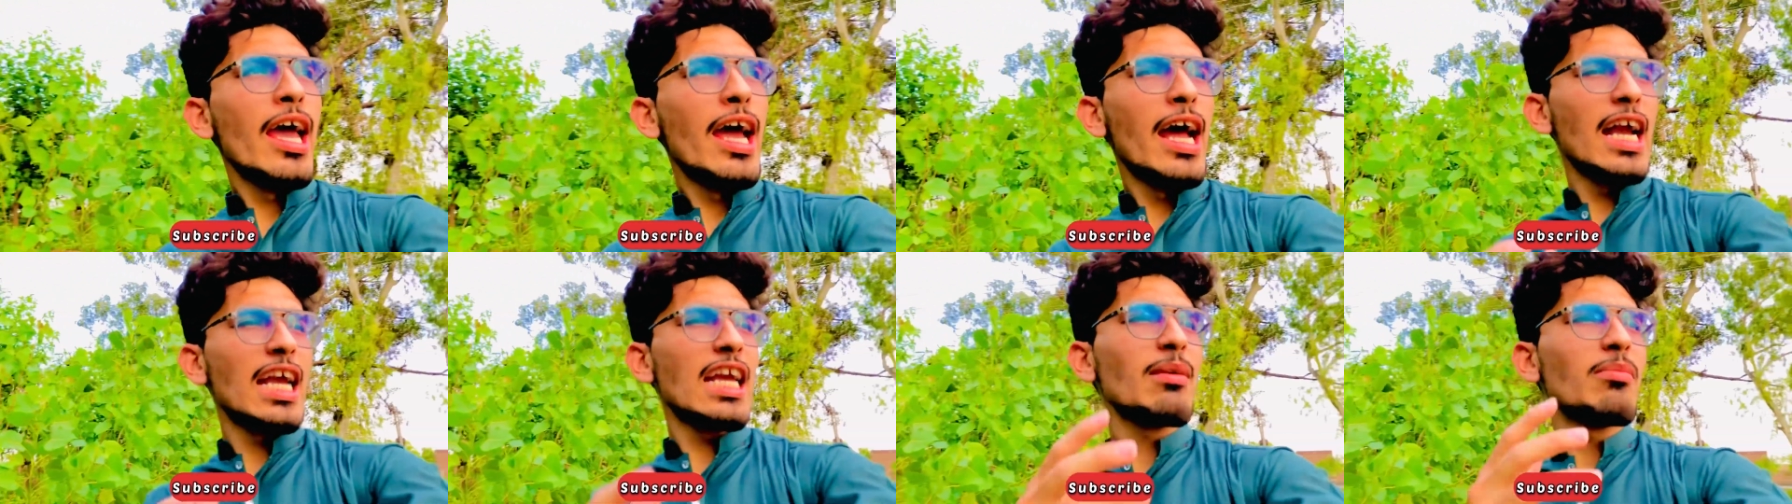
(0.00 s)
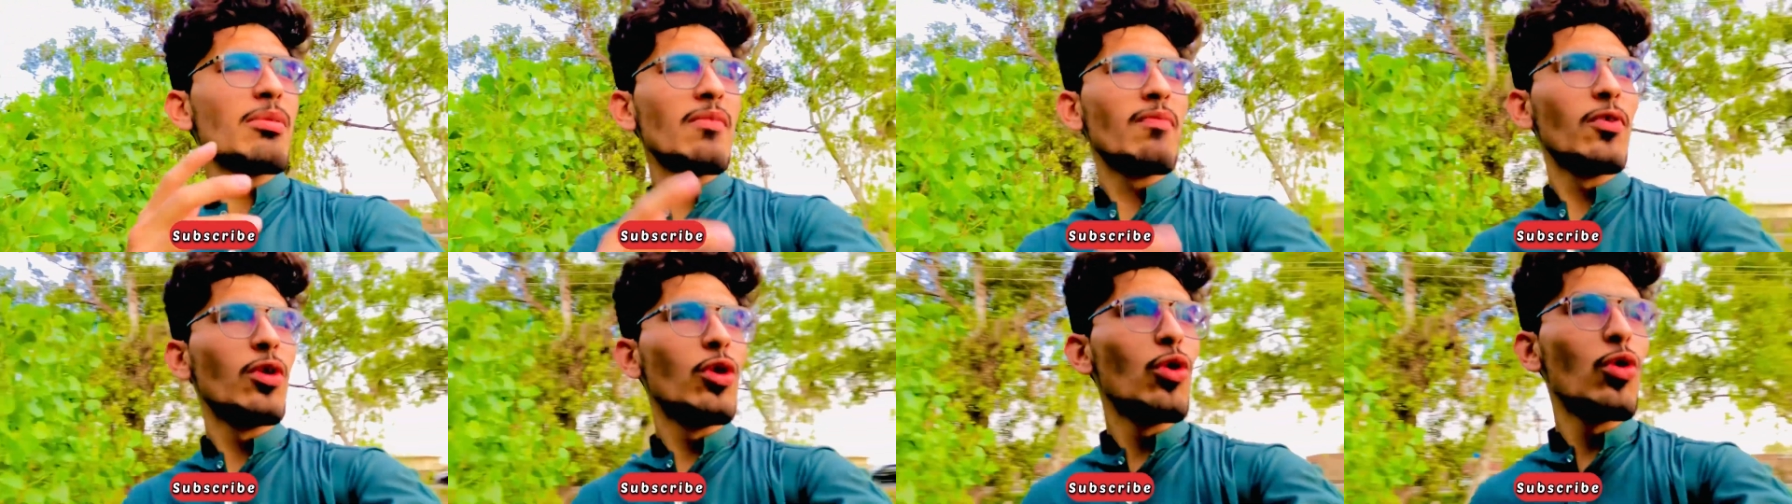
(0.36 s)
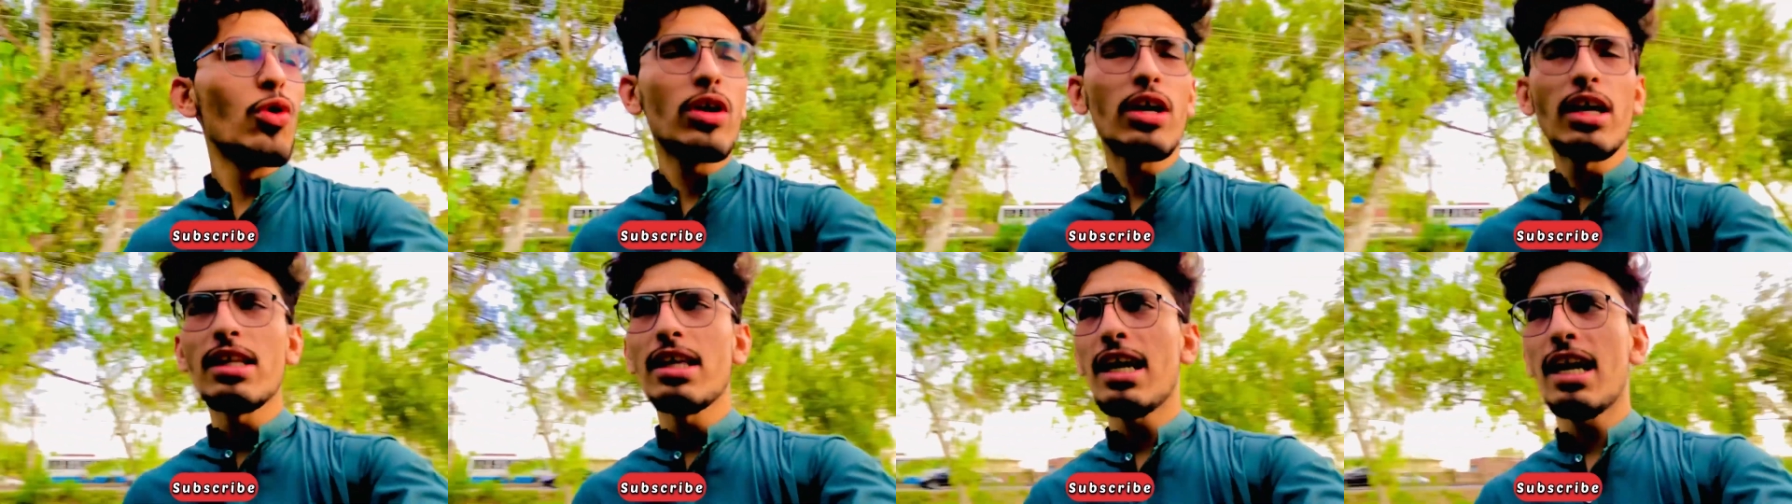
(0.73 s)
एंड भी
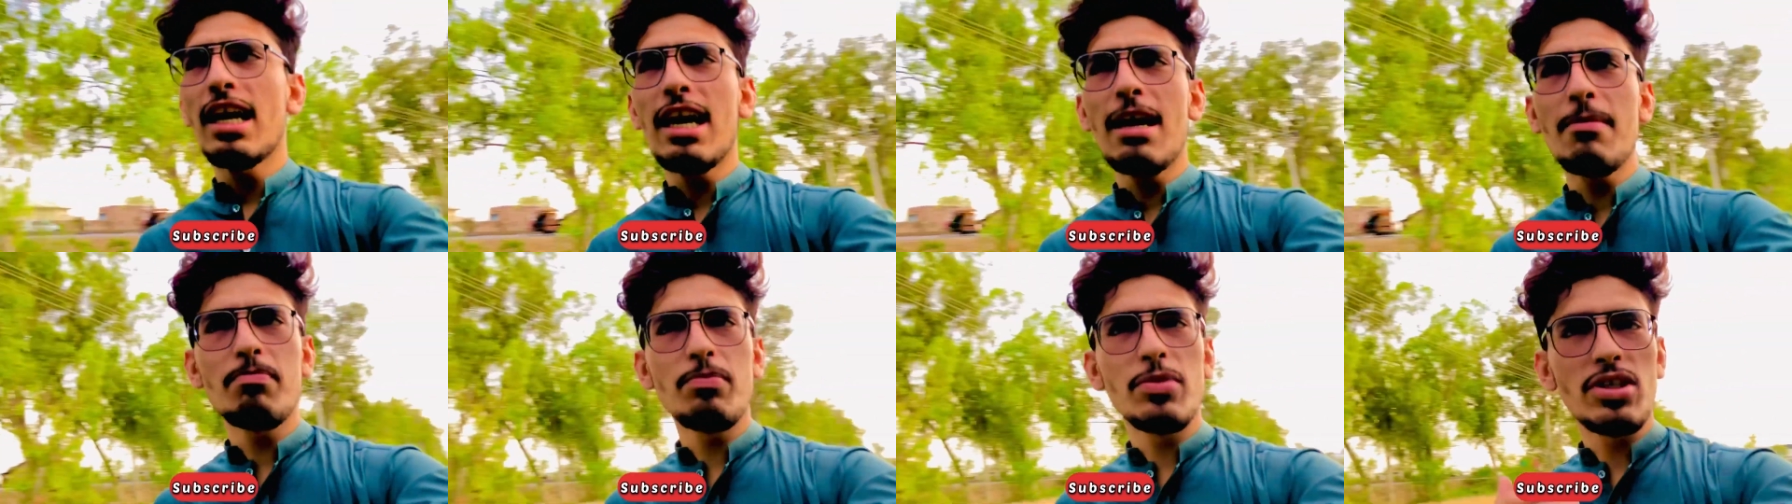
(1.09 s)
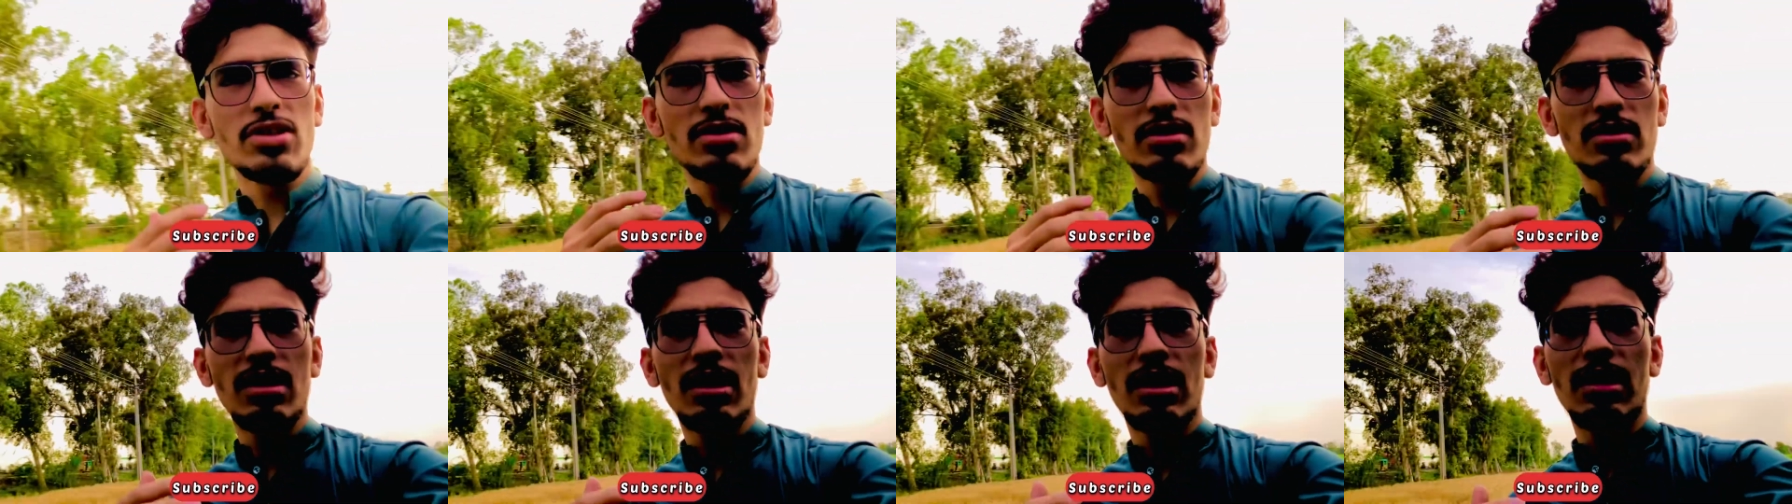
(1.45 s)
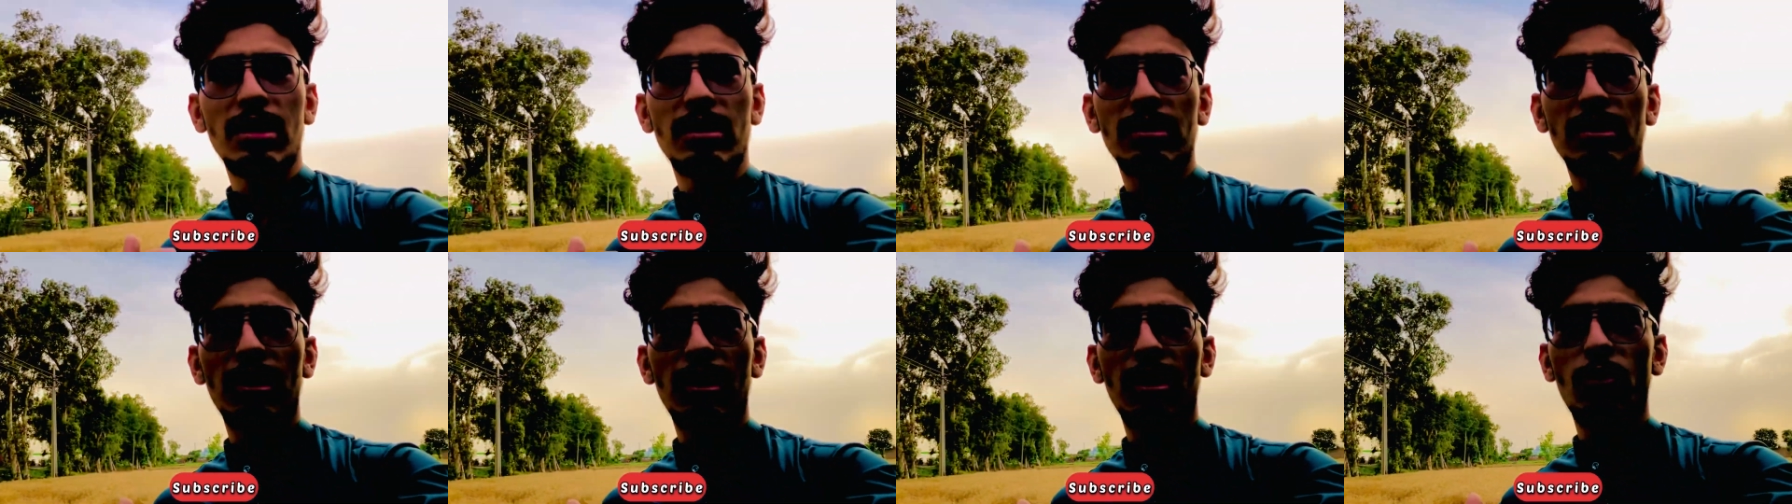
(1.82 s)
ब्लॉग का ज़रा ना पीछे से
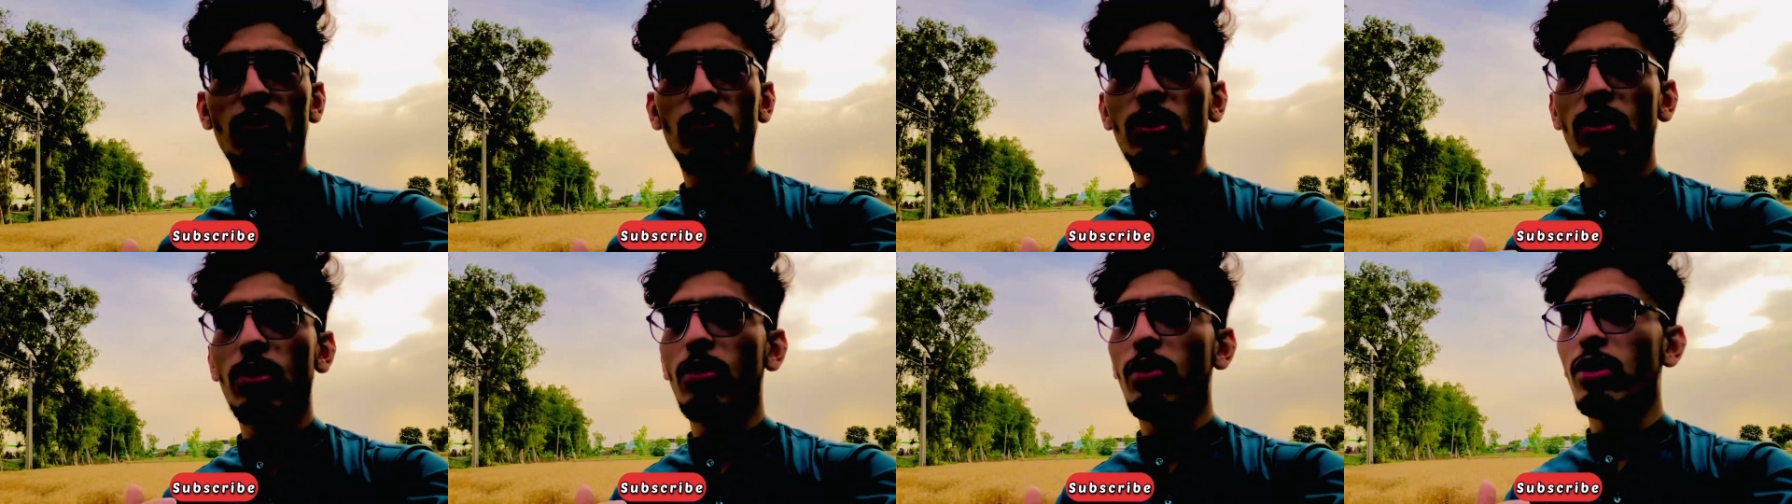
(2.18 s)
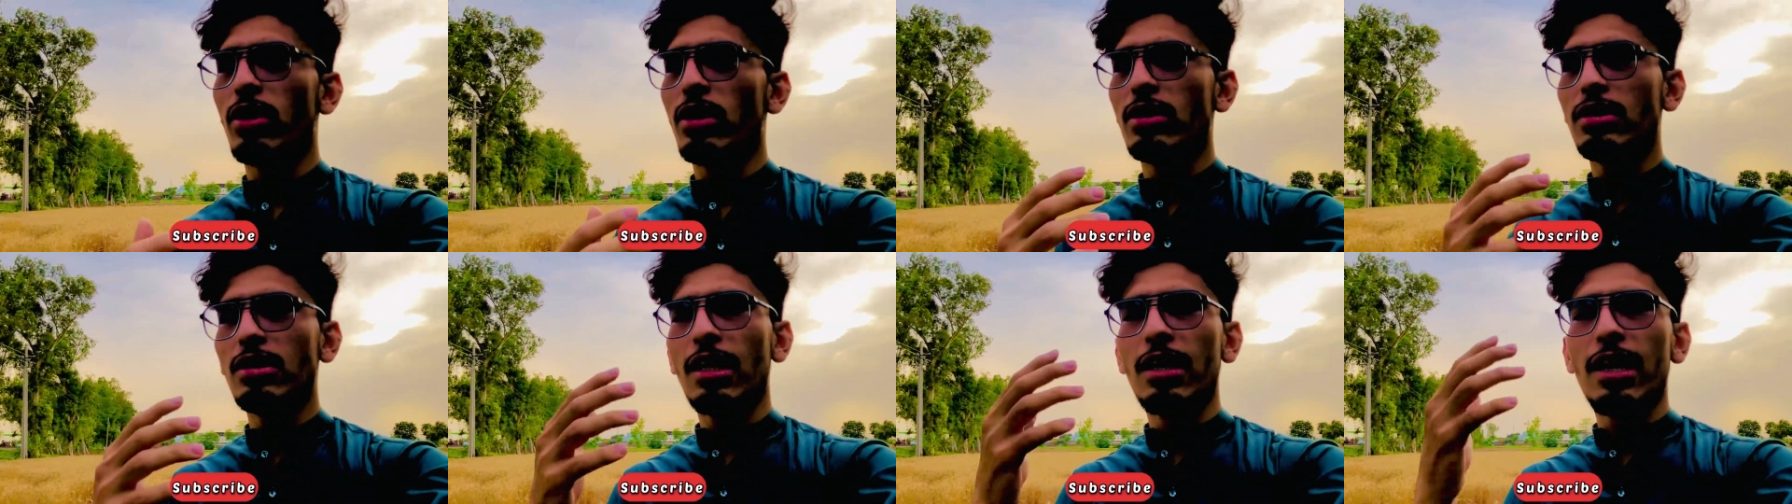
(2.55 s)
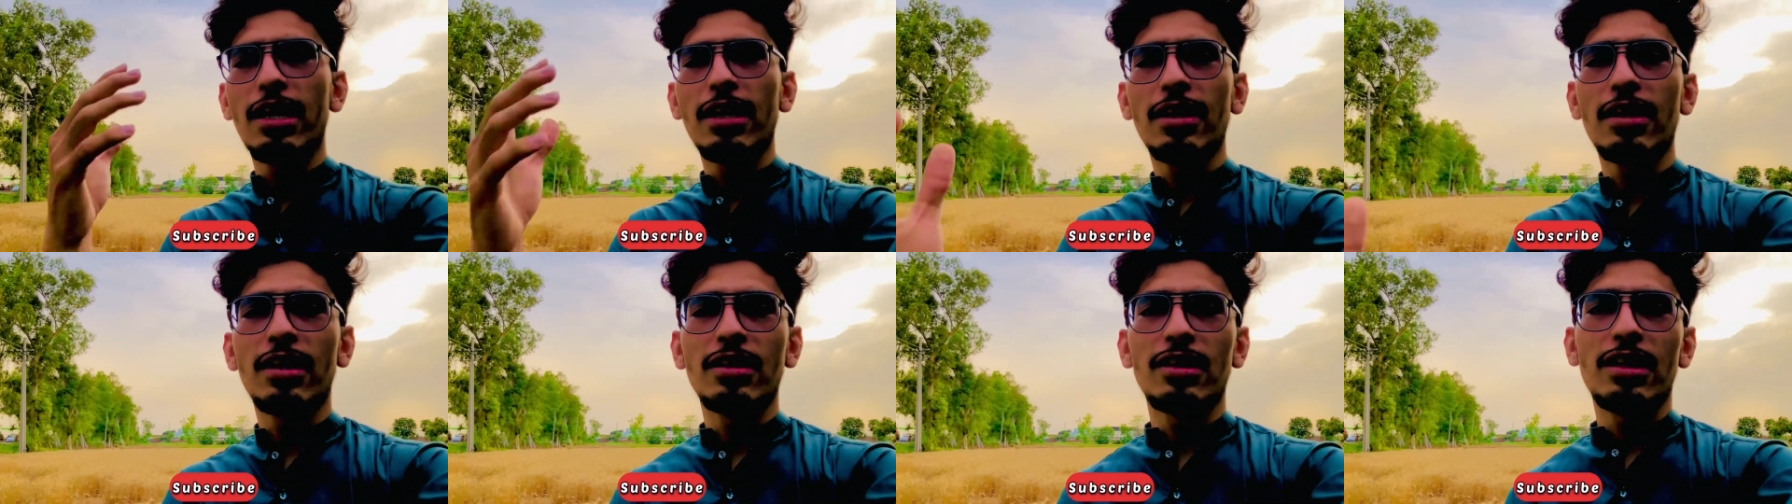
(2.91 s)
करते हैं वो इधर
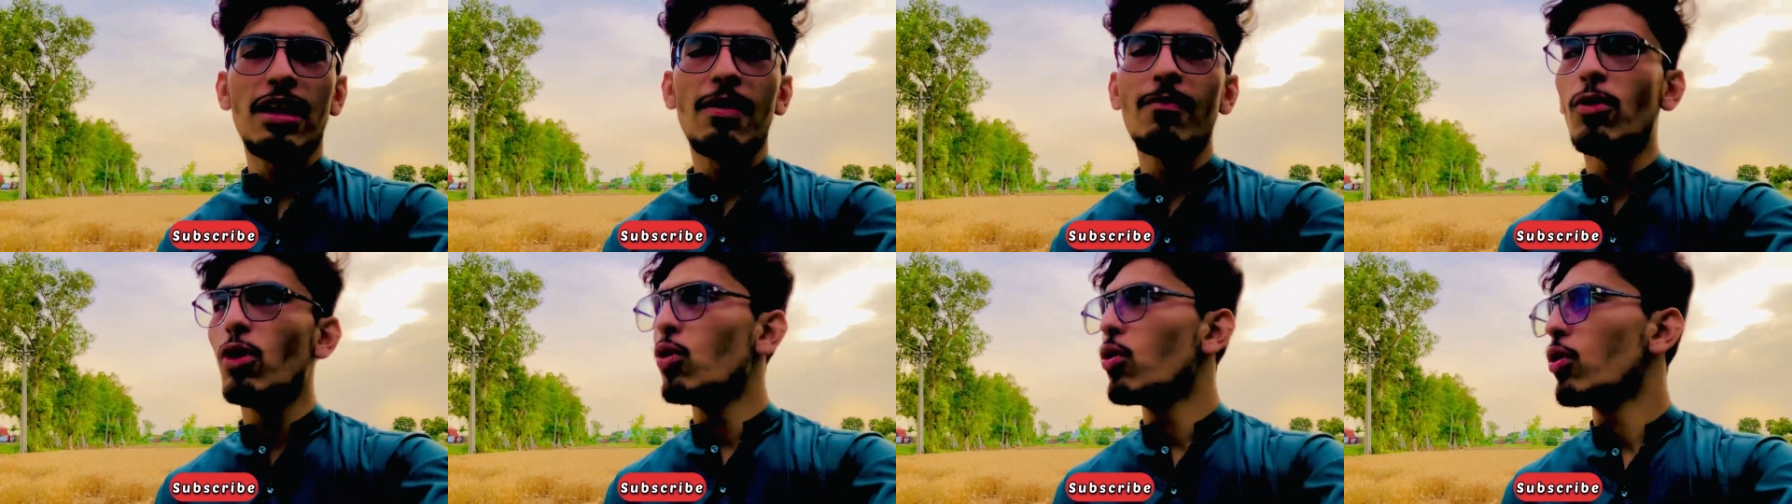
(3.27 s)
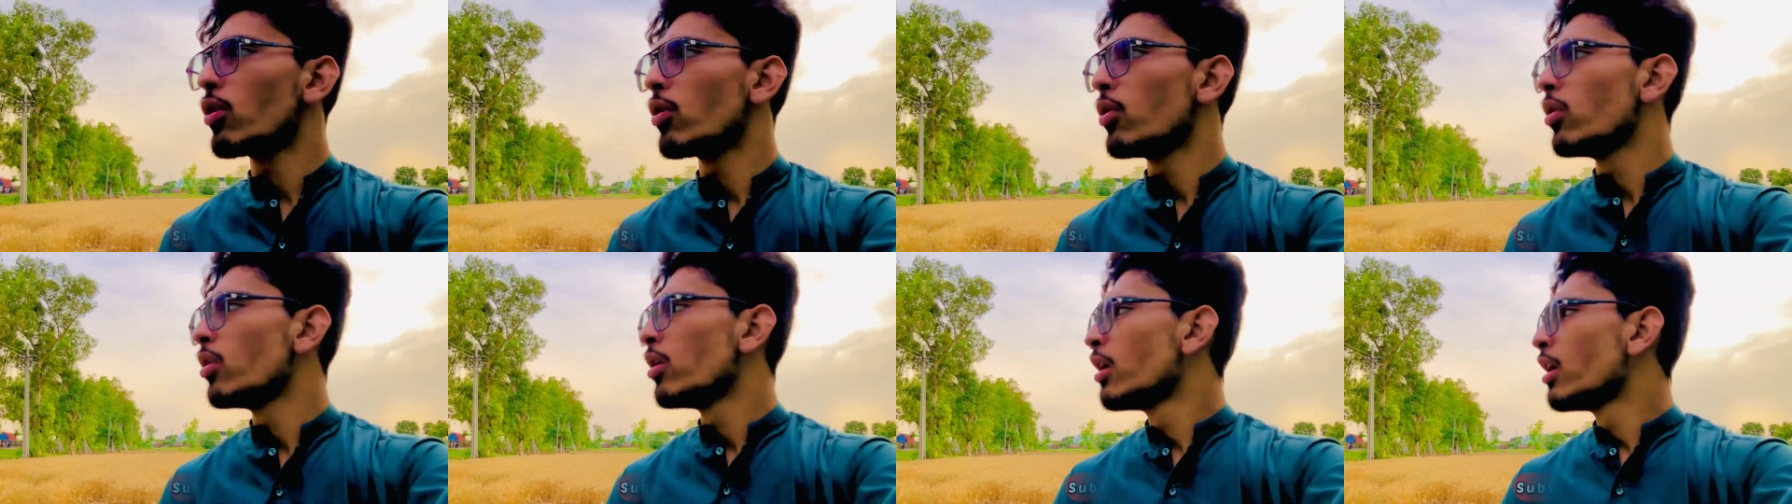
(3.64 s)
एंड करते हैं ब्लॉग को